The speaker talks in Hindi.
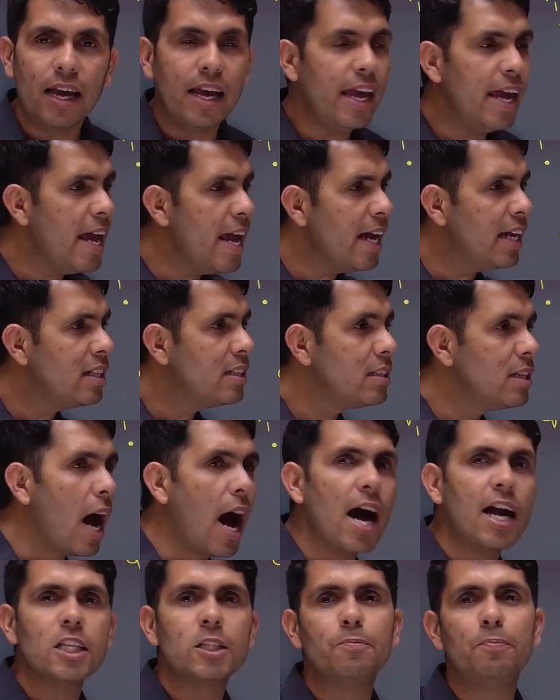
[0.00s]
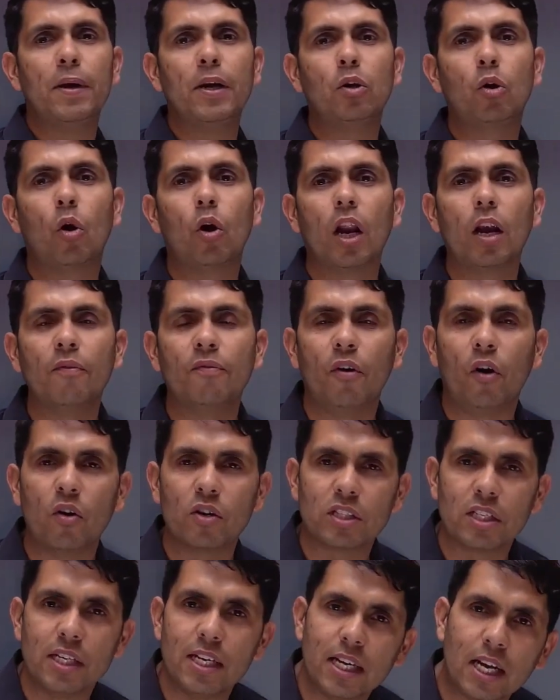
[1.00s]
एक चार्ज पे टोटल
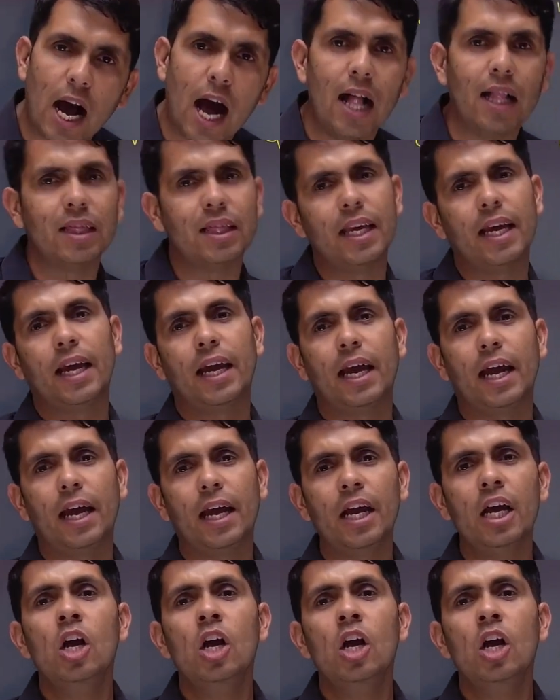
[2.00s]
फोर्स निकालते हैं